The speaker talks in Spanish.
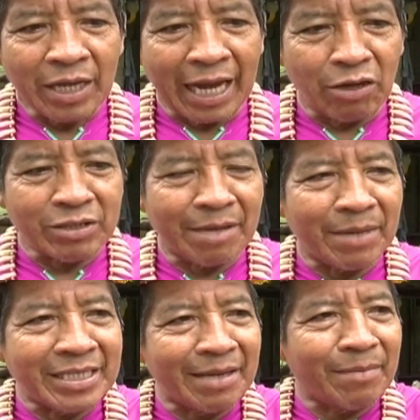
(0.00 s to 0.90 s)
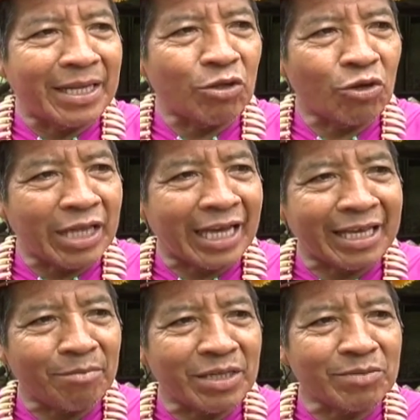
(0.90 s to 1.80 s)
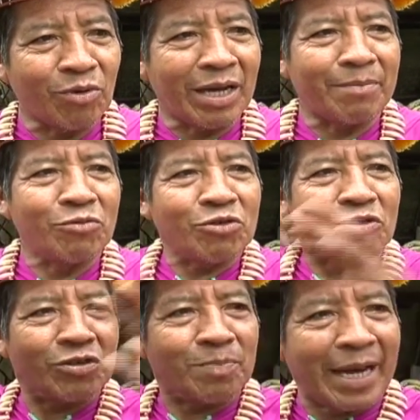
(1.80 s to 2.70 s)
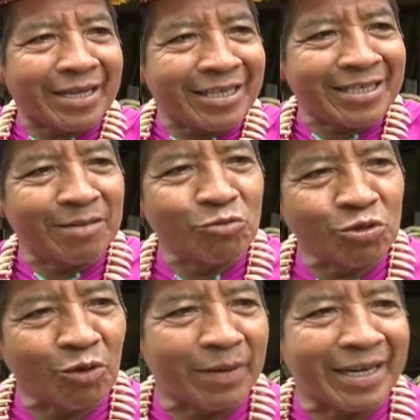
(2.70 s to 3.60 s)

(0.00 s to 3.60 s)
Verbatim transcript: a los demás le mandó de aquí mismo a muchas partes del mundo